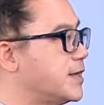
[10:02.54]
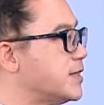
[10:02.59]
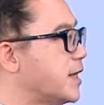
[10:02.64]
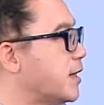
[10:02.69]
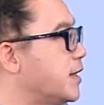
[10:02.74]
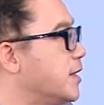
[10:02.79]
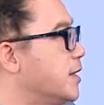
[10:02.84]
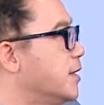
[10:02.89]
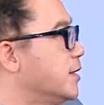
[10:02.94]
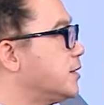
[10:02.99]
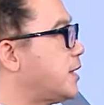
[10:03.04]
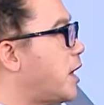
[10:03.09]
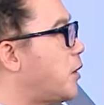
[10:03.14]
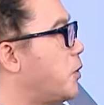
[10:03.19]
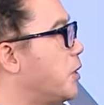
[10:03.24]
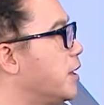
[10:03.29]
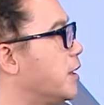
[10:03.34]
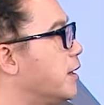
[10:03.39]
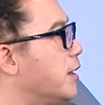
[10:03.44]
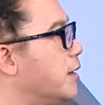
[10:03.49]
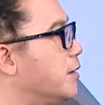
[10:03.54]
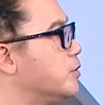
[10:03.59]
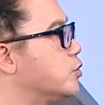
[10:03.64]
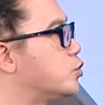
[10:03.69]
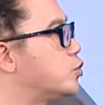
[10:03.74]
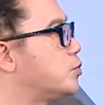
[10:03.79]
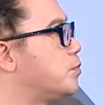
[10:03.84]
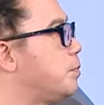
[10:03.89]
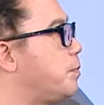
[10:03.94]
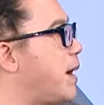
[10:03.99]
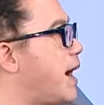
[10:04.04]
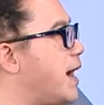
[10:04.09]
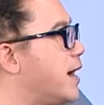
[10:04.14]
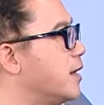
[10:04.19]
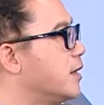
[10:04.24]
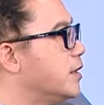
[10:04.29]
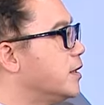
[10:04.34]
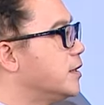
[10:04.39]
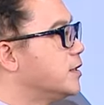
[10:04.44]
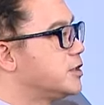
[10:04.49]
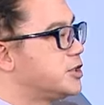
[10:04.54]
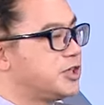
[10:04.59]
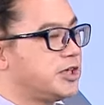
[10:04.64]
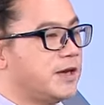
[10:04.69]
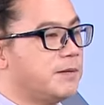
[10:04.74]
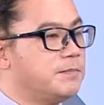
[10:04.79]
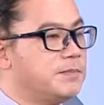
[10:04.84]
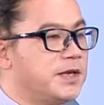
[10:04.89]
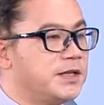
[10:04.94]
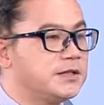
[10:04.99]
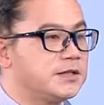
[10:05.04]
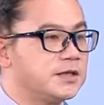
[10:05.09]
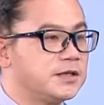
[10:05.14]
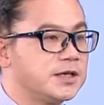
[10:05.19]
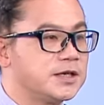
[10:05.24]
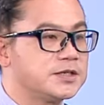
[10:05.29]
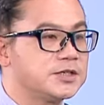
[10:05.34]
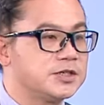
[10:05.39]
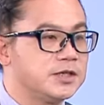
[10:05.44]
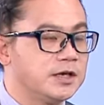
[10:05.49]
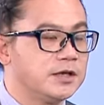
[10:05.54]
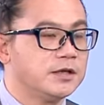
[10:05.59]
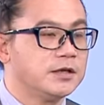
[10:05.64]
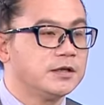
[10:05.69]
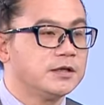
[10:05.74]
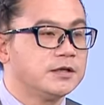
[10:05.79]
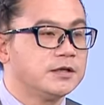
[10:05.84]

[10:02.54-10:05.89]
讲，他会很怕前面的那些